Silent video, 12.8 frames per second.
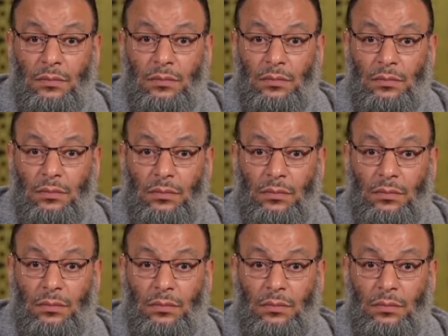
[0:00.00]
أنت
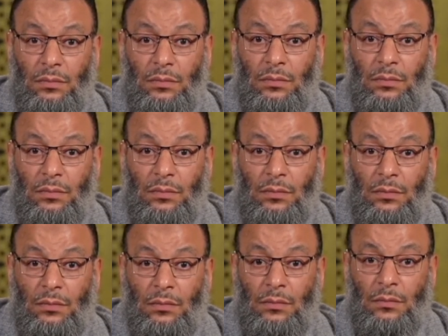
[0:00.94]
أستاذ وليد مو
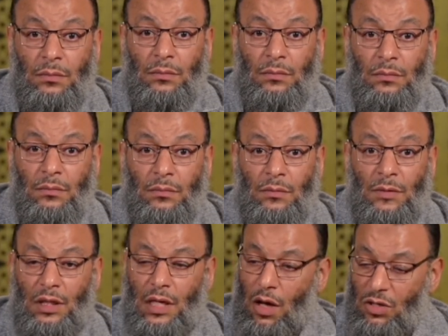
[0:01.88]
مسيلك
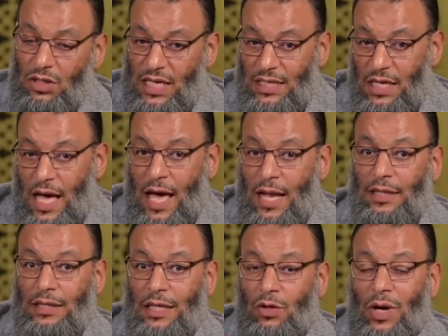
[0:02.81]
يا أستاذ يعني الآن
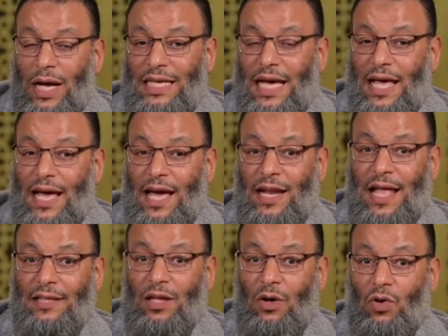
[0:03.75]
أنت دلوقتي الآن
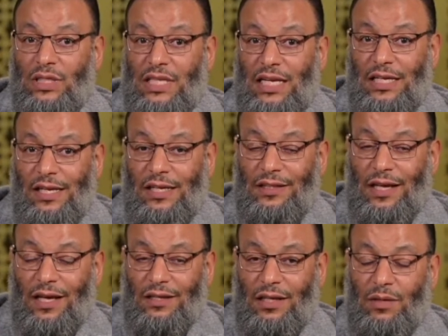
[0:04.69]
أنت قلت لي
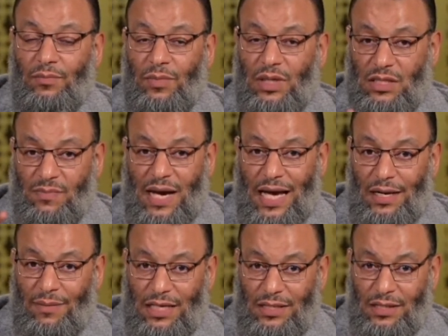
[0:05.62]
للتعظيم
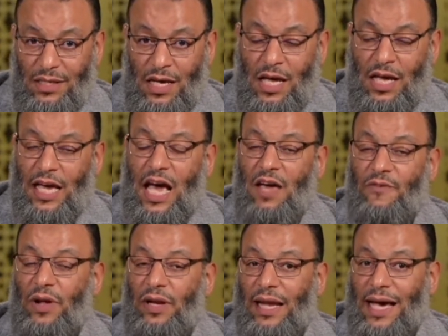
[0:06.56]
اسمعني بس
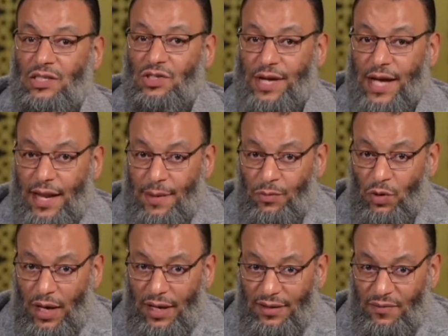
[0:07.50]
كيف الله عز وجل لم
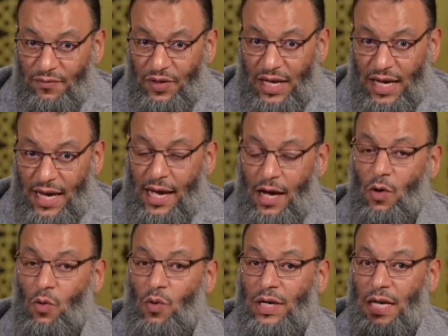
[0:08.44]
يعظم في الآية
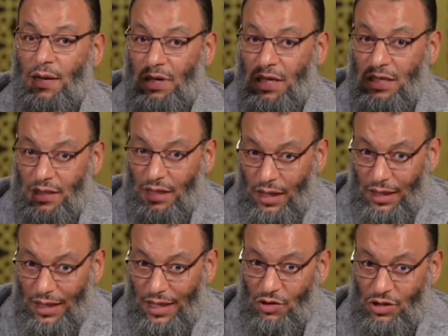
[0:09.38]
والنبي صلى
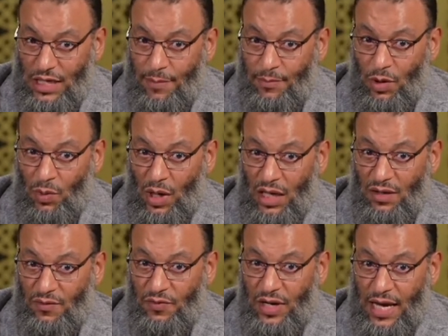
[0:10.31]
الله عليه وسلم
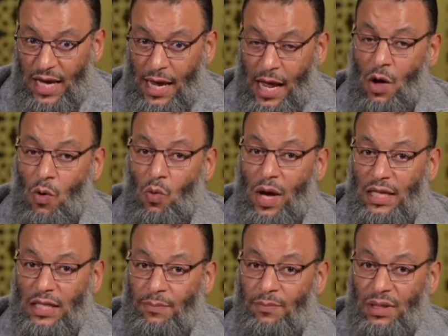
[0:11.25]
يعظم في الآية
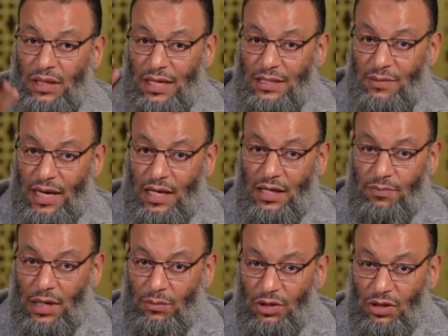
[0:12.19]
ويتم تعظيم علي
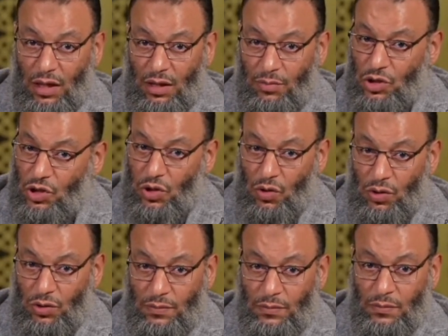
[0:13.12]
بن أبي طالب
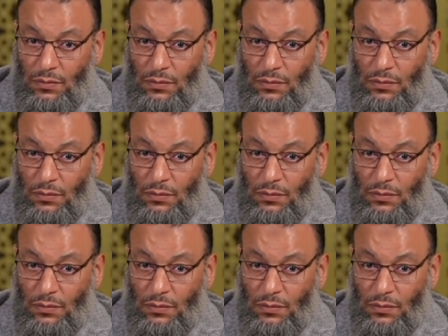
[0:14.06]
شلون؟